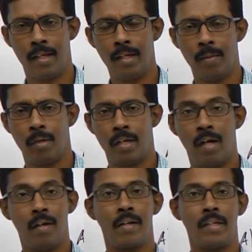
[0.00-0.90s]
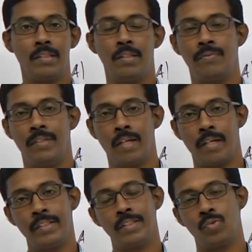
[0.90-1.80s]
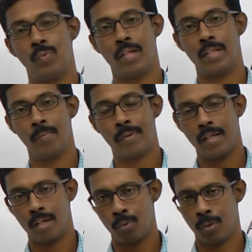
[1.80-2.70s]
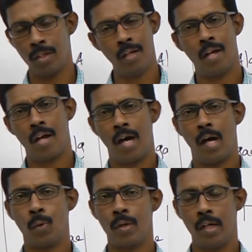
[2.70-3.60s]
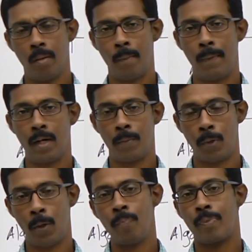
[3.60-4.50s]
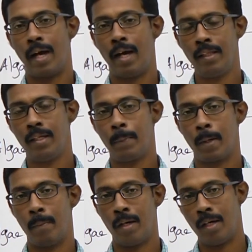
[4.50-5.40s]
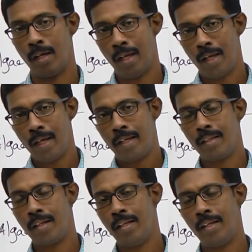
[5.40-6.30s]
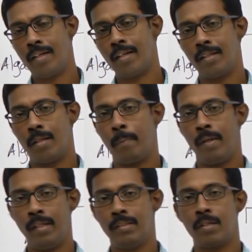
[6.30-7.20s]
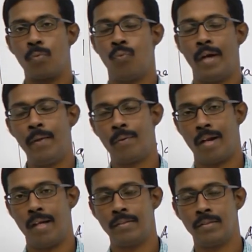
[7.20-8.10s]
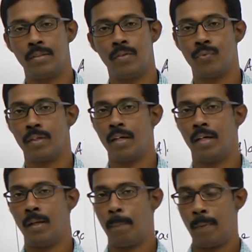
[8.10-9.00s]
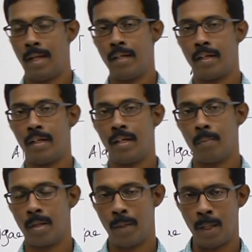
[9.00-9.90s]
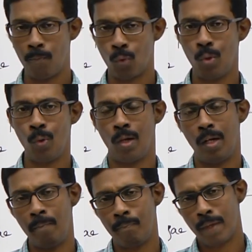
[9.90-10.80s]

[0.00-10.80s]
என்னென்ன மாதிரி ஆல்ட்ரேஷன் ஆஃப் ஜென்ரேஷன்ஸ் வருது அப்படிங்கிறது ஒரு அவுட்லைன் நம்ம பார்க்க போகிறோம் அதுக்கப்புறமா இதில் இருக்கிற அந்த மேஜர் ஃபைவ் கிளாஸஸ் ஆஃப் பிளான் கிங்டம் நம்ம ஒன்று ஒன்றா